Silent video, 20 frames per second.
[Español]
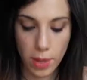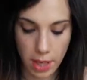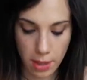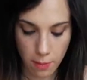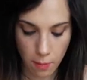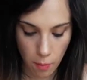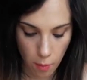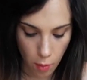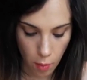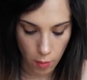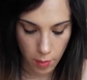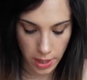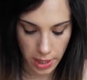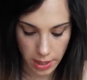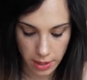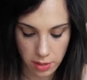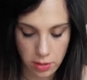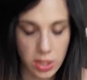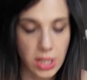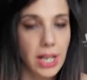bien, muy
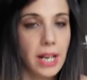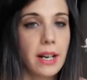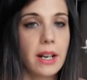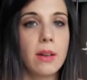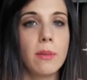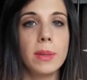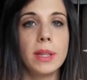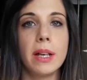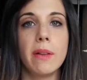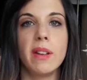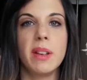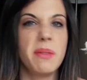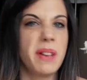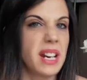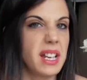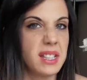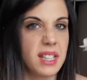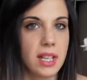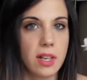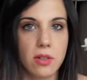bien. O sea, recomendable y
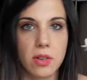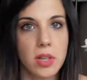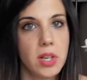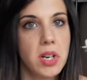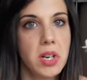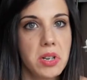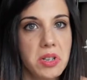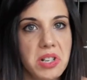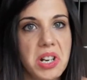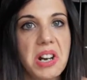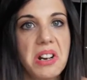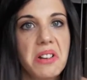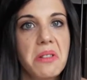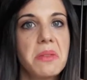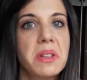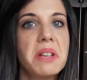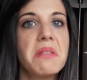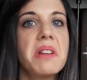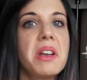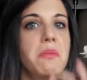baratico. O sea,
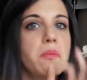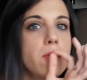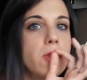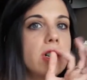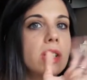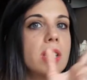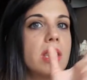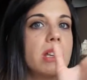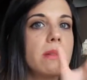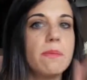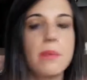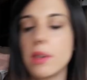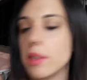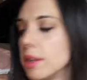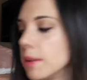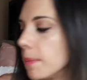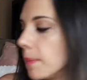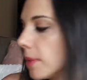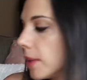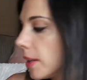recomendable 100%.
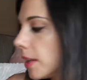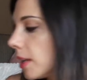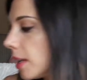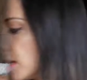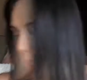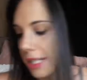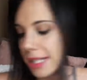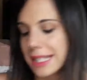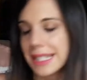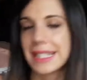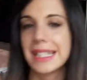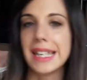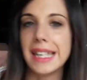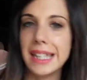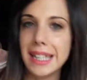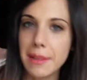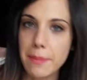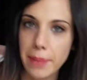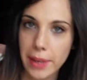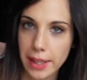
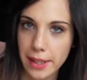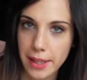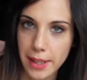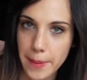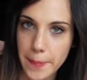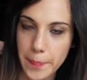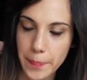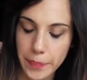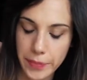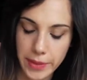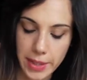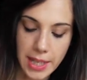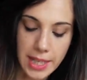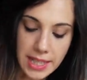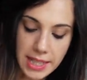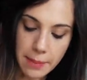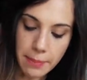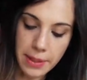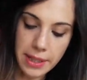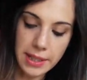Siguiente prenda.
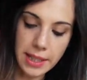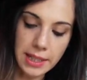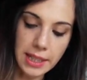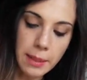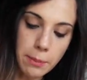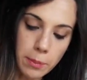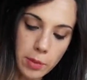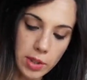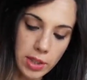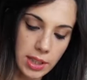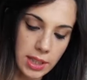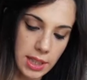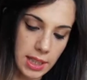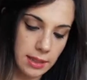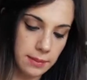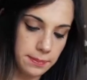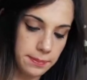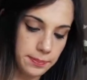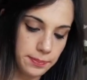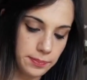Esta prenda tan
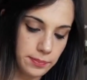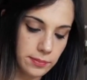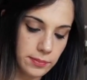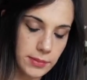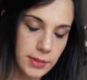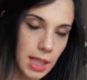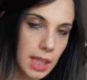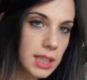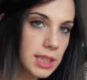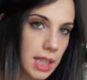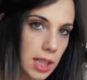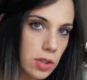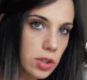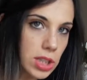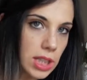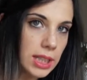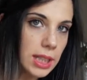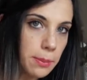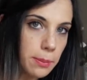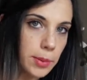bonita, esta
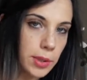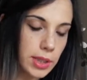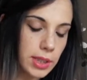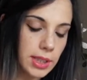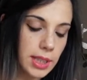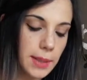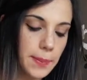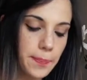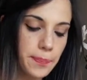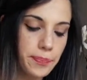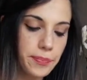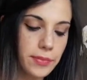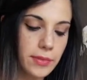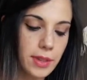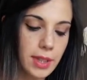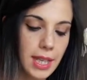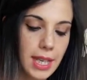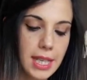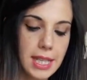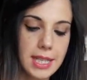cosa tan bonita,
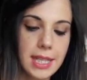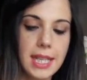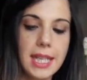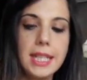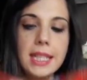es